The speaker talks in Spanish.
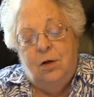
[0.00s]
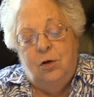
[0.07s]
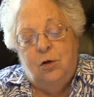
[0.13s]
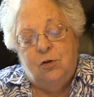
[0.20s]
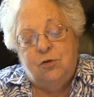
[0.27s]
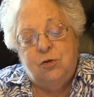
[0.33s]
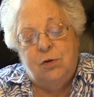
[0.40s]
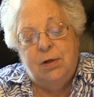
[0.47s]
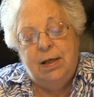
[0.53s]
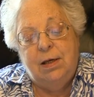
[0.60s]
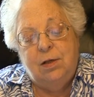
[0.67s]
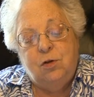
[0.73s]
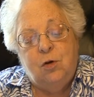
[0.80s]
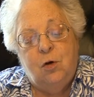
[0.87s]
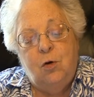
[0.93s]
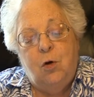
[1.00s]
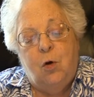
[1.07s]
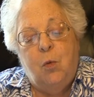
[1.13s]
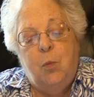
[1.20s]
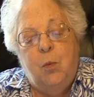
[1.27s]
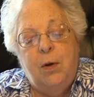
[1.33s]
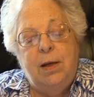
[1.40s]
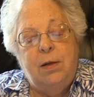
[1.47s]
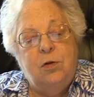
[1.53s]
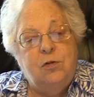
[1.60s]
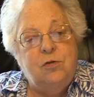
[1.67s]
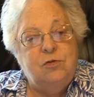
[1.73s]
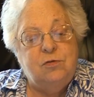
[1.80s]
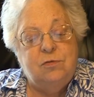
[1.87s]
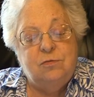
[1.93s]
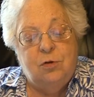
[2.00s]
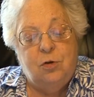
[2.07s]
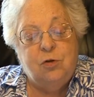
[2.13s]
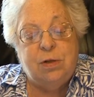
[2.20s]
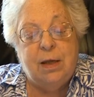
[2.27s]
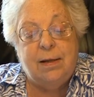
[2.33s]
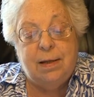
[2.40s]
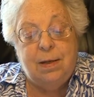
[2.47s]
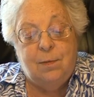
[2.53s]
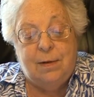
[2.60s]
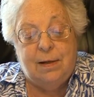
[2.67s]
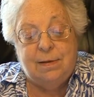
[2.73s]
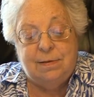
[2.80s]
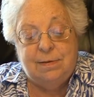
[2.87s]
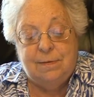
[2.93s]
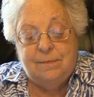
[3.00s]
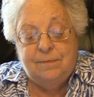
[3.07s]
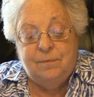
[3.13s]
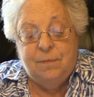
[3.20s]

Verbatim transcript: los honestos, los buenos, los terribles.